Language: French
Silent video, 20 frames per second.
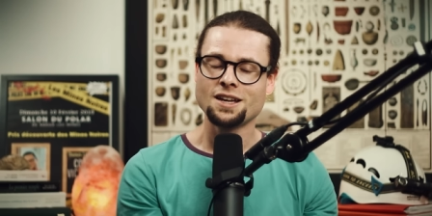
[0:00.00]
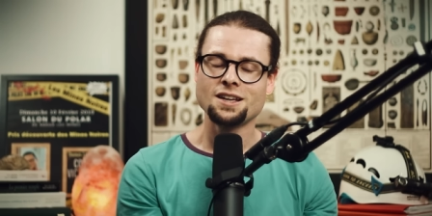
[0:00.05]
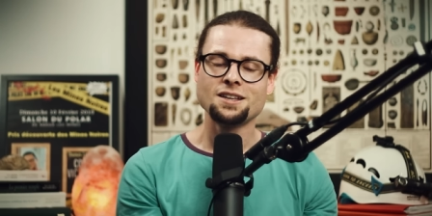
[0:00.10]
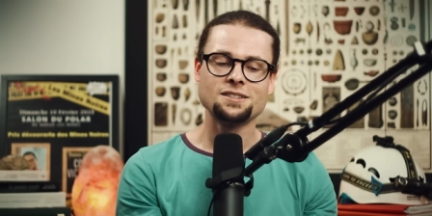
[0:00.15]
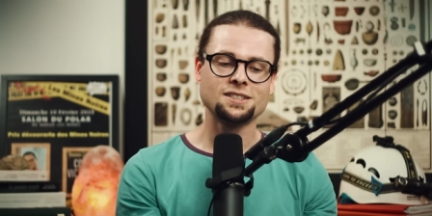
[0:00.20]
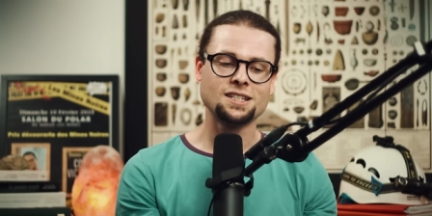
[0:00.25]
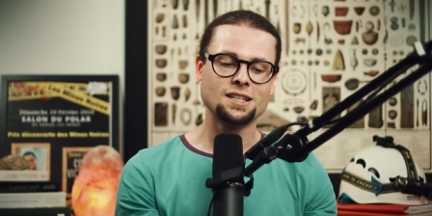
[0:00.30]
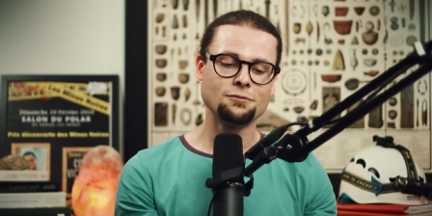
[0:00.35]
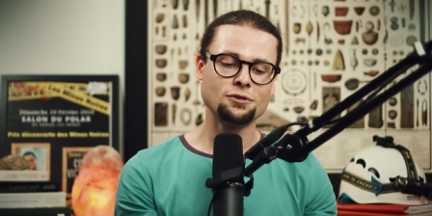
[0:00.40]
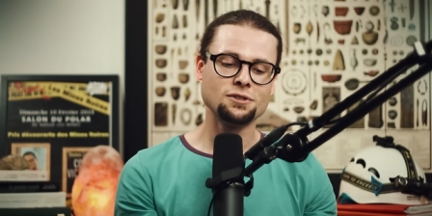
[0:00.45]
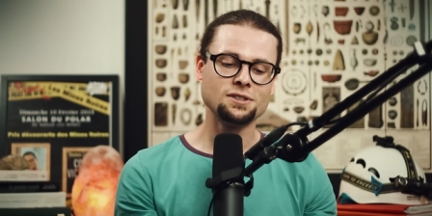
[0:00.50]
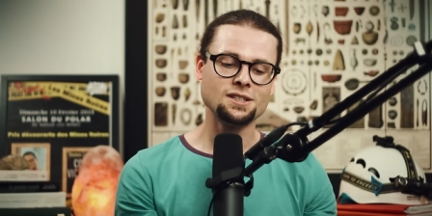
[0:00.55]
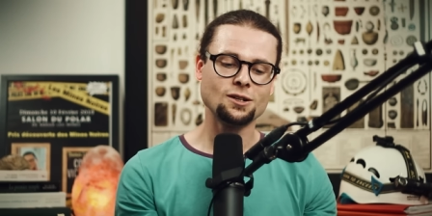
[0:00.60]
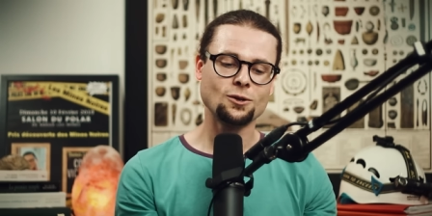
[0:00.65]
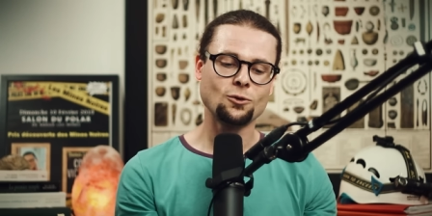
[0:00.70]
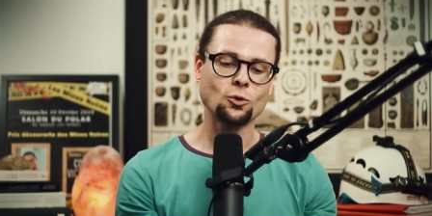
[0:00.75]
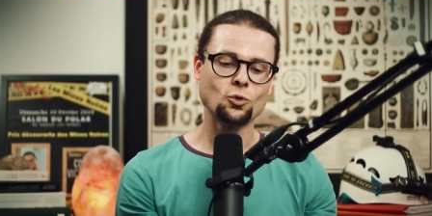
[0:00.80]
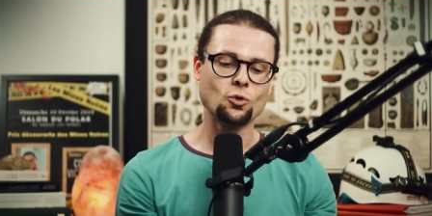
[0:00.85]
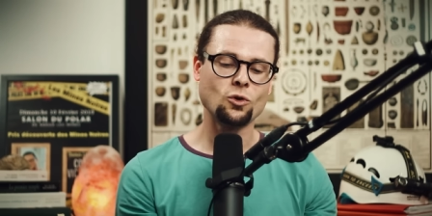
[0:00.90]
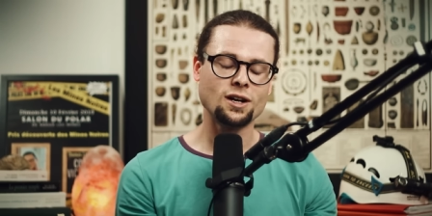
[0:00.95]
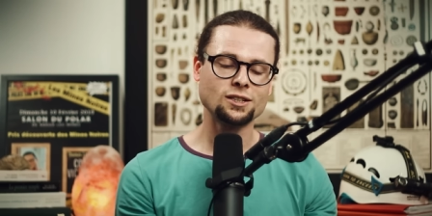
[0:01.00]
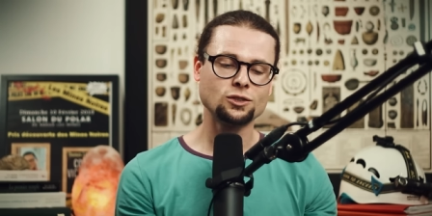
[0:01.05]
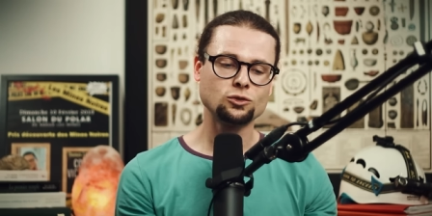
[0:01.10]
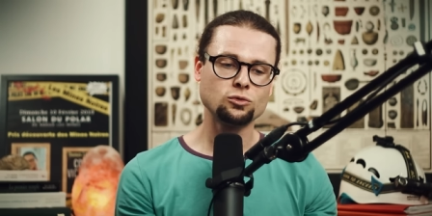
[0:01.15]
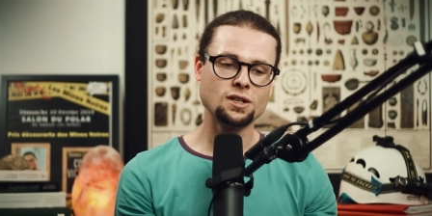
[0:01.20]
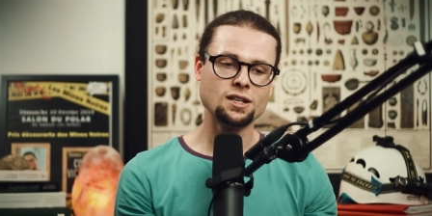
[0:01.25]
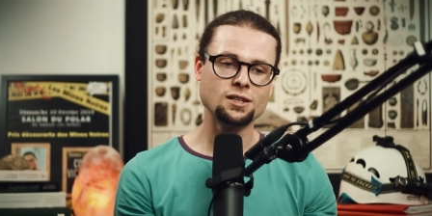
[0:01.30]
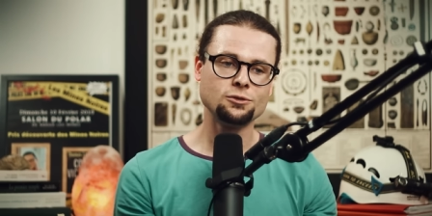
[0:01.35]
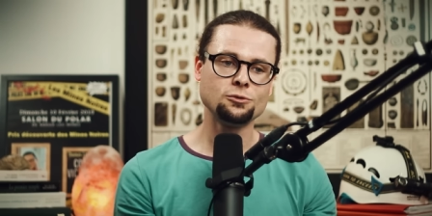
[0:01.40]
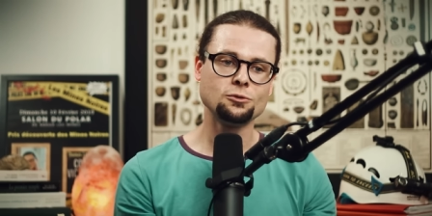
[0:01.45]
Ce qui veut dire qu'on aurait
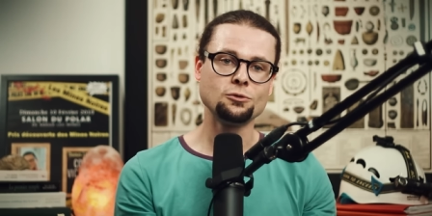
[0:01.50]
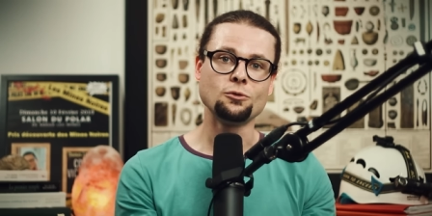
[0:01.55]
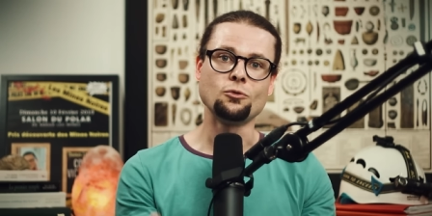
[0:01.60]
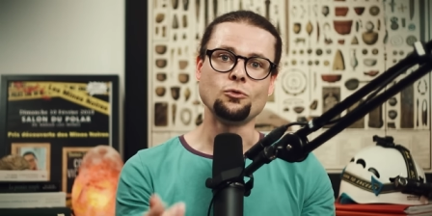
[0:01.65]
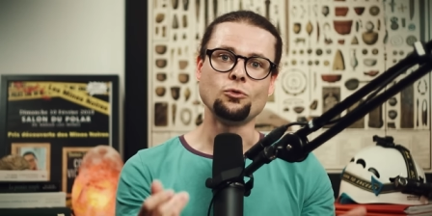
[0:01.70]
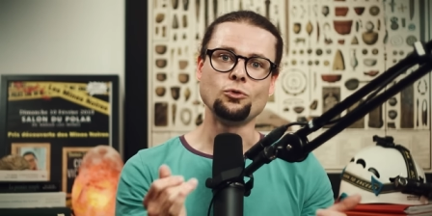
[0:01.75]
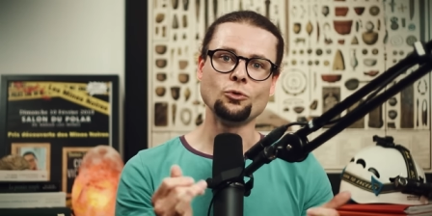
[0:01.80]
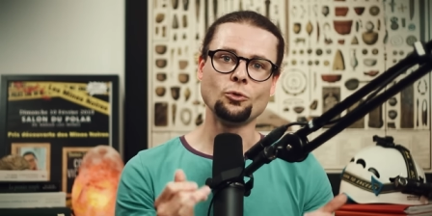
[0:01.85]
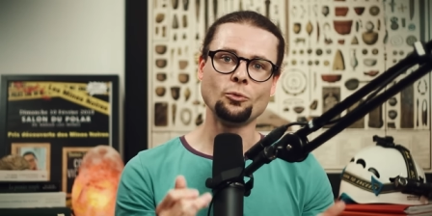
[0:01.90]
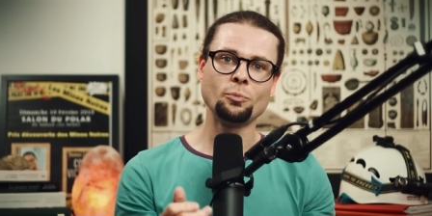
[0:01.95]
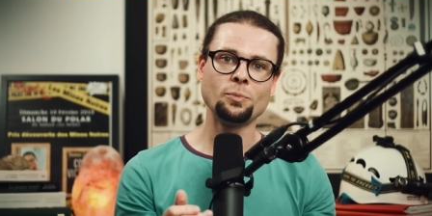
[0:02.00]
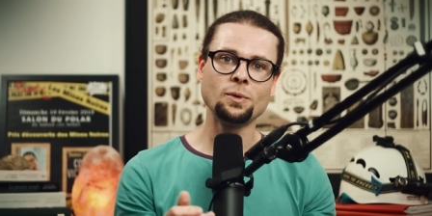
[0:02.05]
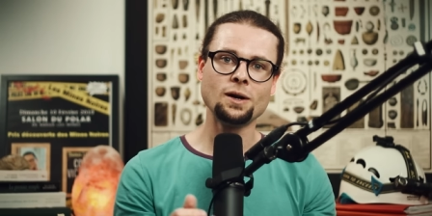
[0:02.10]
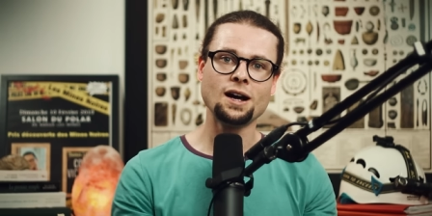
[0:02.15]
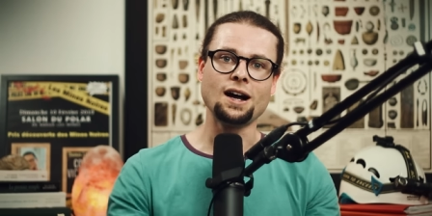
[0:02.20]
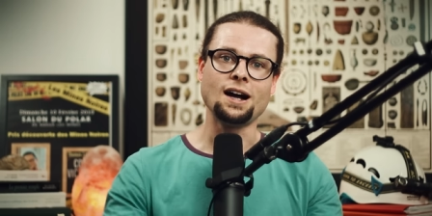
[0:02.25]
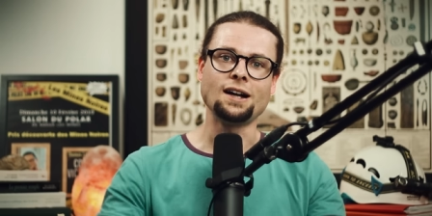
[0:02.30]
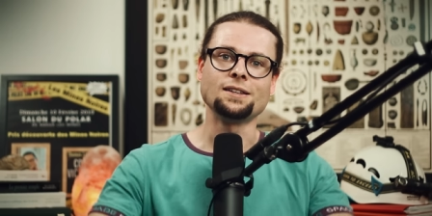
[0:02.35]
sous les yeux non pas